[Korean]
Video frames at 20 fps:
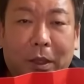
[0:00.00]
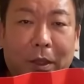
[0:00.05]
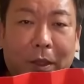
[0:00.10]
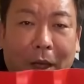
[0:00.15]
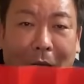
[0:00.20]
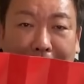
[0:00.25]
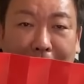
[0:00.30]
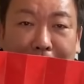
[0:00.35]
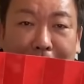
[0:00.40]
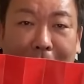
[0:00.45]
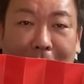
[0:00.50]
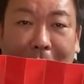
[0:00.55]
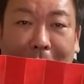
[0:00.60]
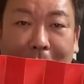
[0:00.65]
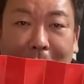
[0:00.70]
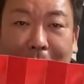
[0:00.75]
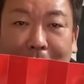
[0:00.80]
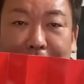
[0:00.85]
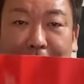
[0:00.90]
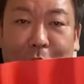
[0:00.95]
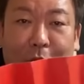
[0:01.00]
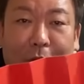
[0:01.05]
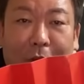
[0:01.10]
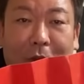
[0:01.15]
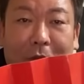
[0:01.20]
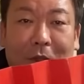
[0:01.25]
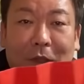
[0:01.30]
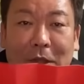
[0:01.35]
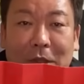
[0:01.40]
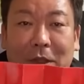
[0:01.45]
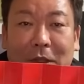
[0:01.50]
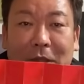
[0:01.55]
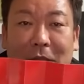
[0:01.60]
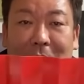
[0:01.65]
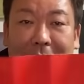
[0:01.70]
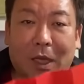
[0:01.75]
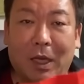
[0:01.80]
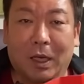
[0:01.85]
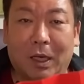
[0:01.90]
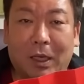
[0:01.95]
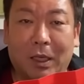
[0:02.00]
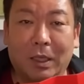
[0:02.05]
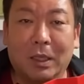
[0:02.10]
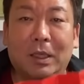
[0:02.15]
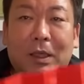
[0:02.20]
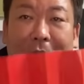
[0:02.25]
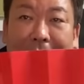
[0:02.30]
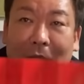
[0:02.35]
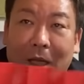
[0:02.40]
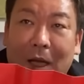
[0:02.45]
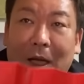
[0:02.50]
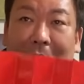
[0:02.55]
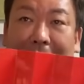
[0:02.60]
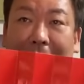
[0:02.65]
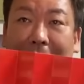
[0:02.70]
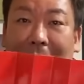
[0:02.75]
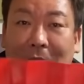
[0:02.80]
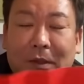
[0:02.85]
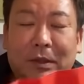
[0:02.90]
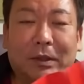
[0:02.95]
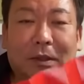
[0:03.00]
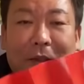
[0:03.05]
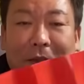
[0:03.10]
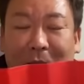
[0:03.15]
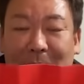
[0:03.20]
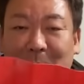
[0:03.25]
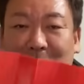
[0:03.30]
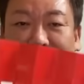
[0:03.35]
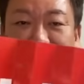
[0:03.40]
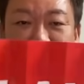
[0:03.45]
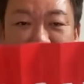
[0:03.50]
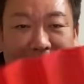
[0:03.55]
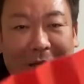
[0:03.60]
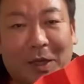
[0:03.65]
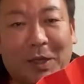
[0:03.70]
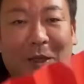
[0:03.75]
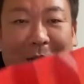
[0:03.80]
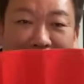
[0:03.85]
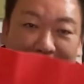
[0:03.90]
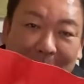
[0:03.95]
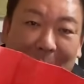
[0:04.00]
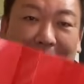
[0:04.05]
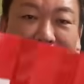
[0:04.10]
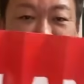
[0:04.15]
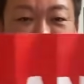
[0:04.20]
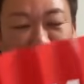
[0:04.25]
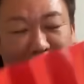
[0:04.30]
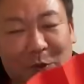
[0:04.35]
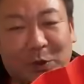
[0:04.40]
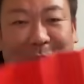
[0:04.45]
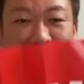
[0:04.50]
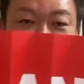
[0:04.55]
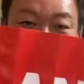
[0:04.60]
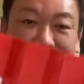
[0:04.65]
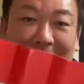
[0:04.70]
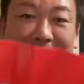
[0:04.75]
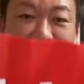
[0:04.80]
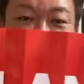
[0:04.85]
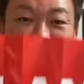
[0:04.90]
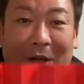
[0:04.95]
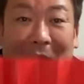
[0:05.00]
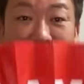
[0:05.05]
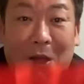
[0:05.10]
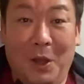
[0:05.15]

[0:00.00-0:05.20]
강연의 지원 시작 나는 10년 안에는 100억 투자될 거야